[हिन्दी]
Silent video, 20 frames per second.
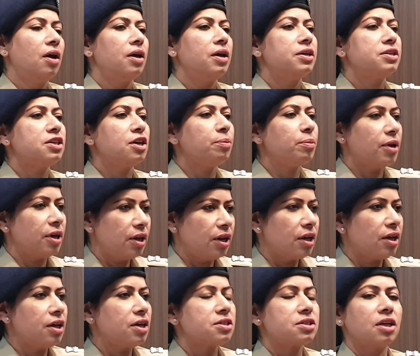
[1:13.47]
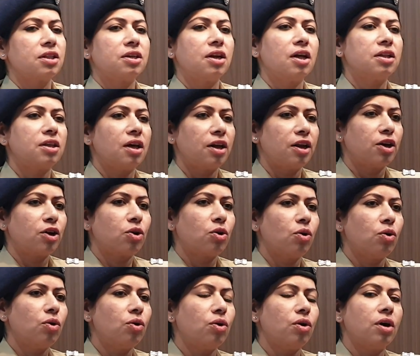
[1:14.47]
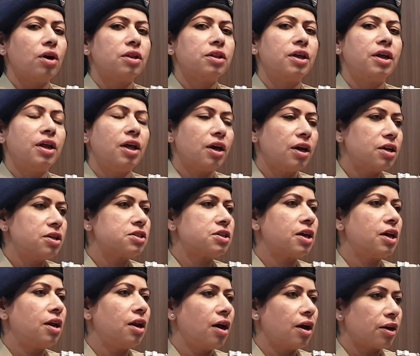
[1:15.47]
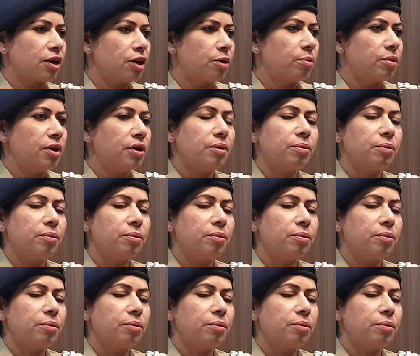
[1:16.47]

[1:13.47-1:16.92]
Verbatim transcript: इसी महीने की 17 तारीख को दरियागंज के इलाके में